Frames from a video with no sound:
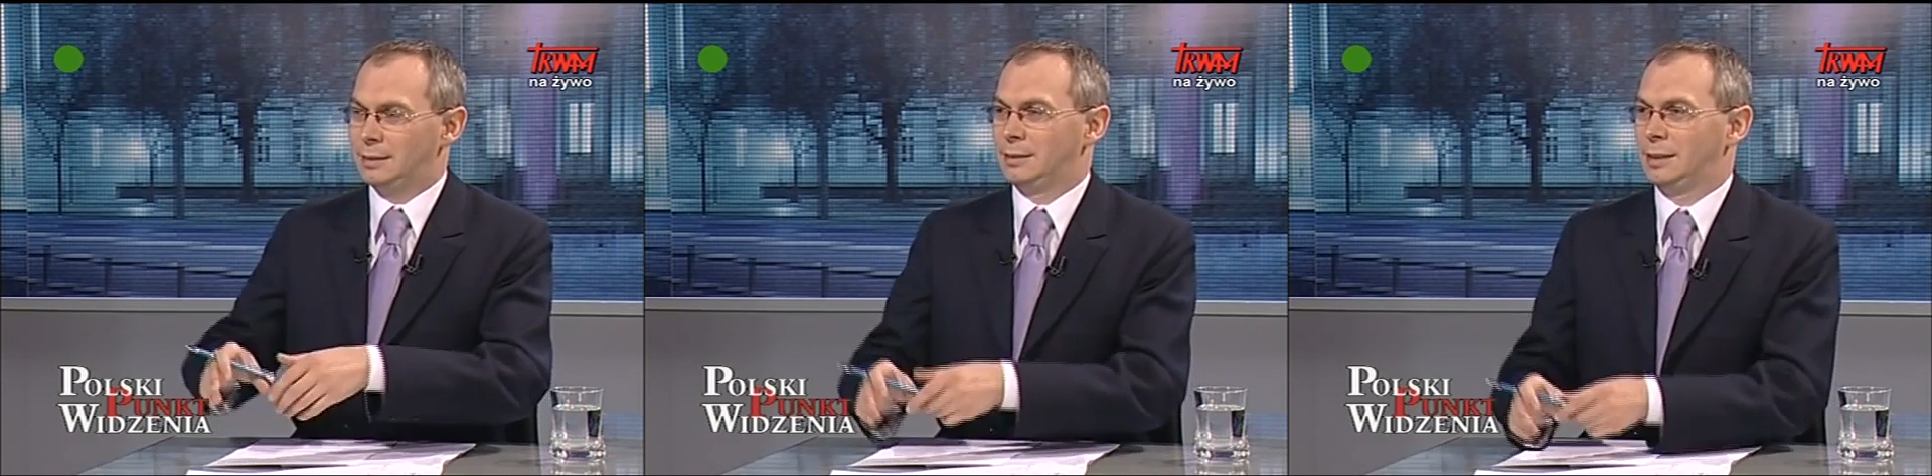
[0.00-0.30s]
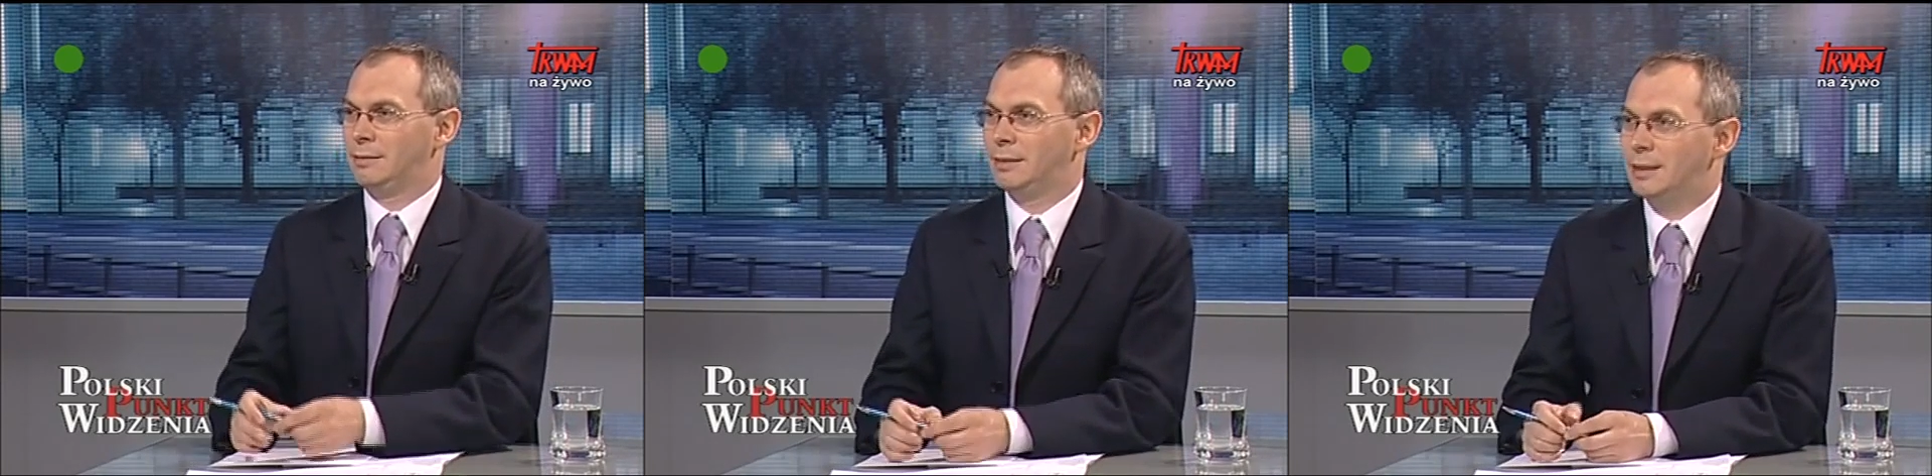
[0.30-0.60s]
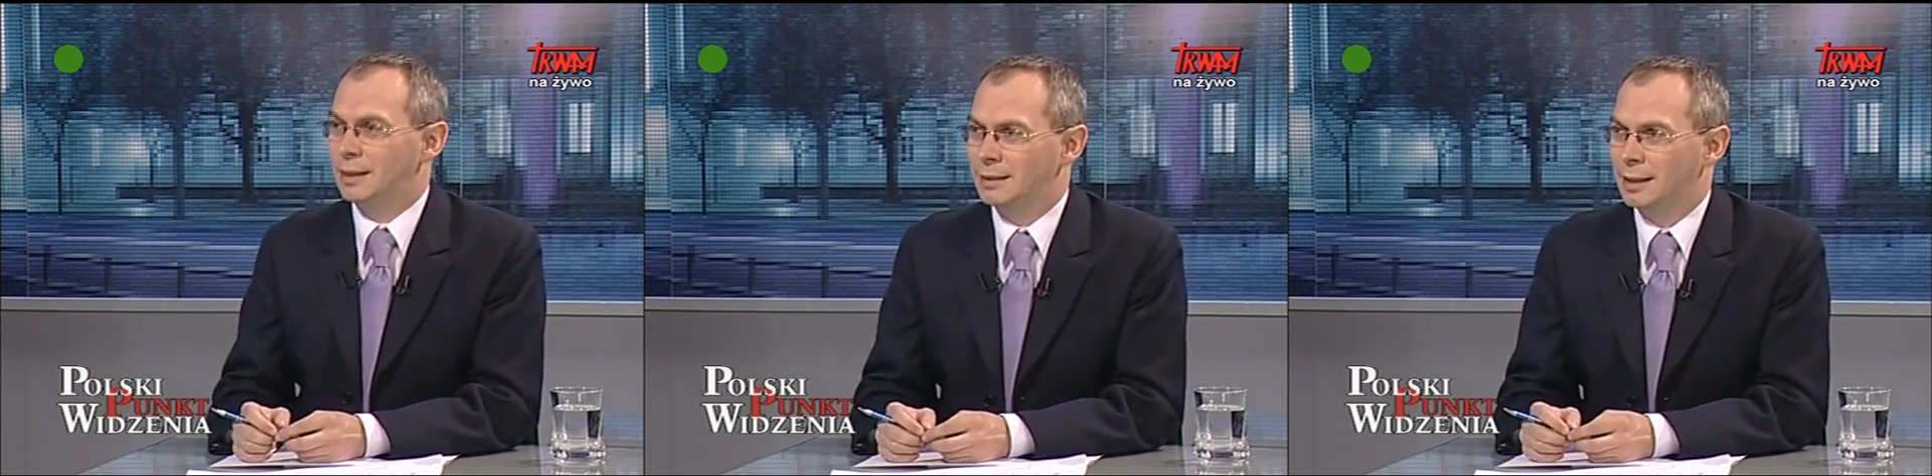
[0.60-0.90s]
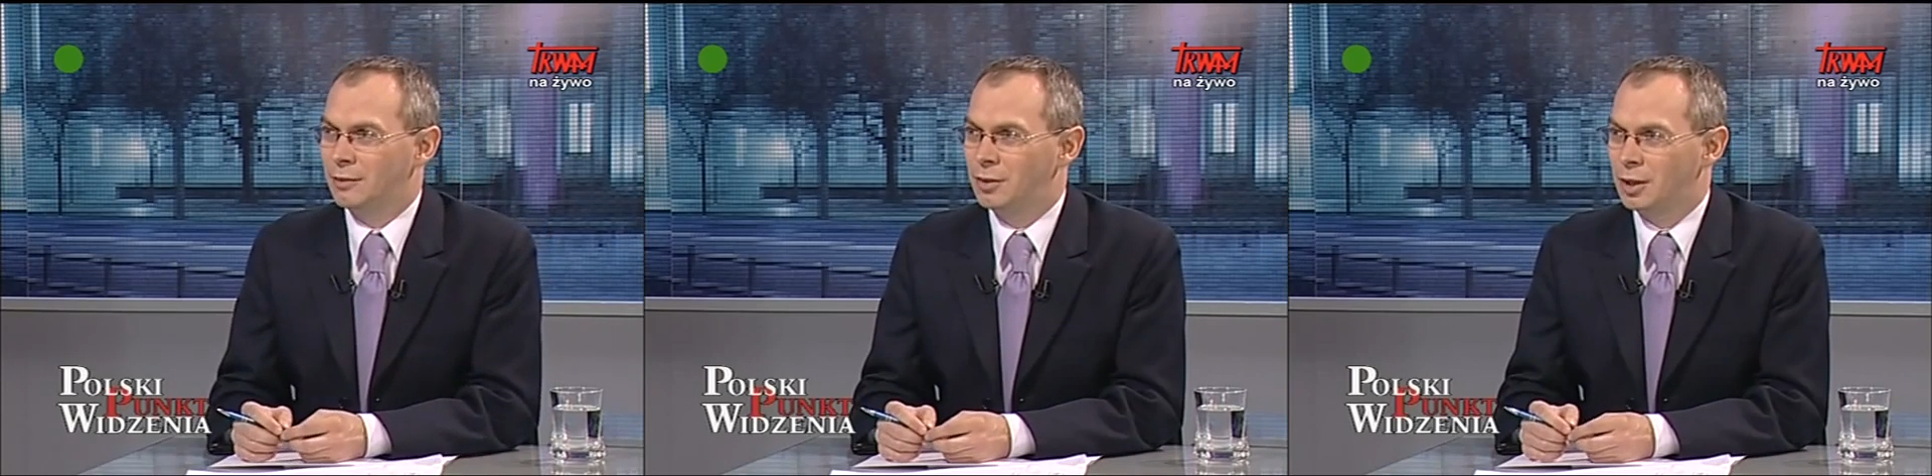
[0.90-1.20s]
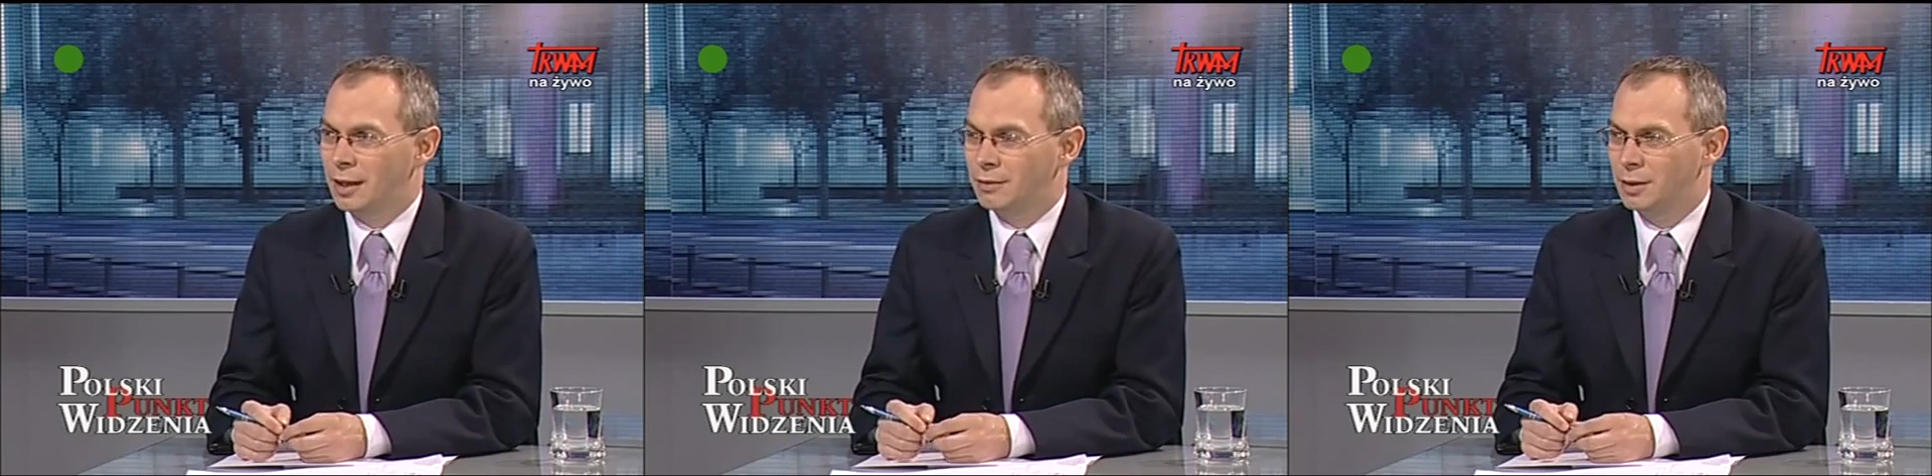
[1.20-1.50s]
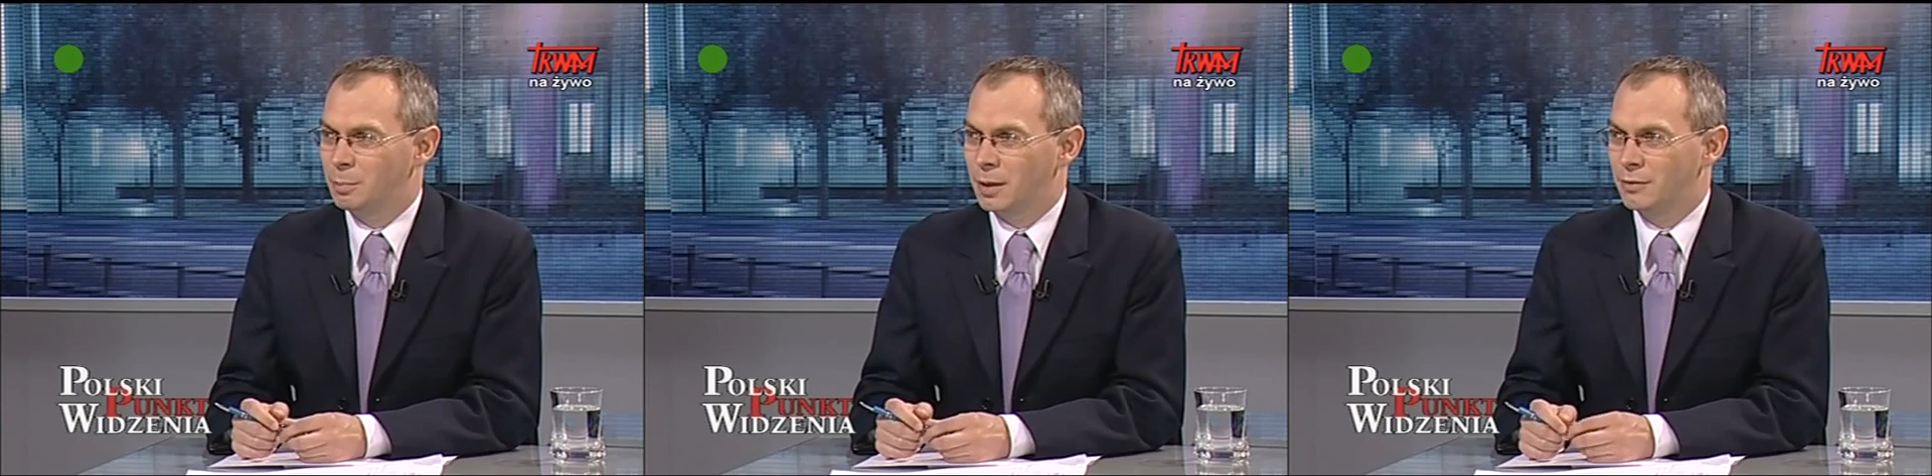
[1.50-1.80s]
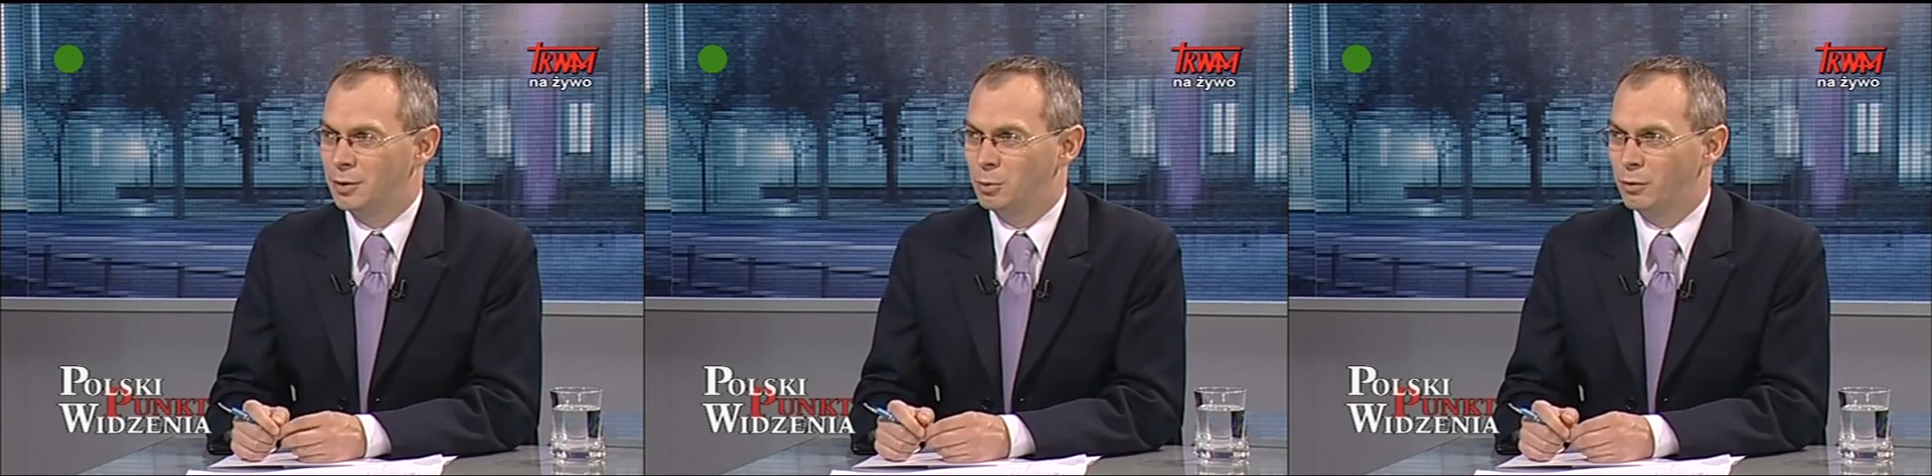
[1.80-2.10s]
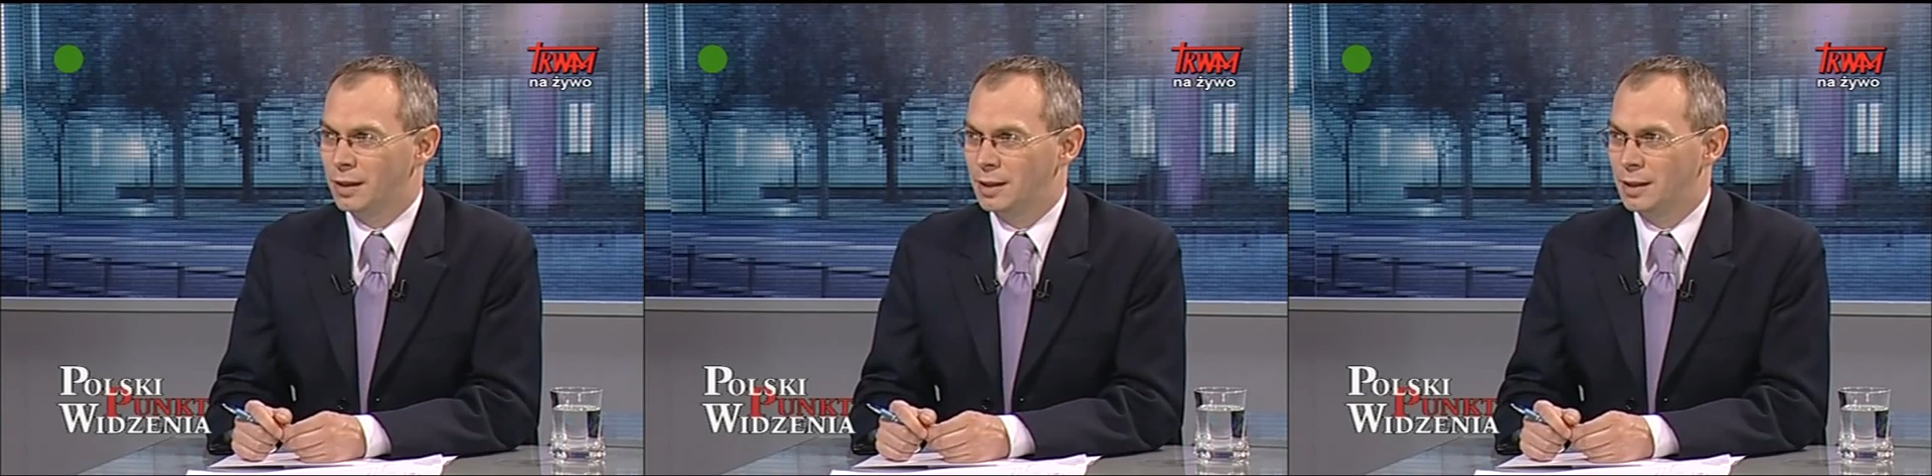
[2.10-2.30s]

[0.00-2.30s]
e, nawet dla tak wytrawnych prawników,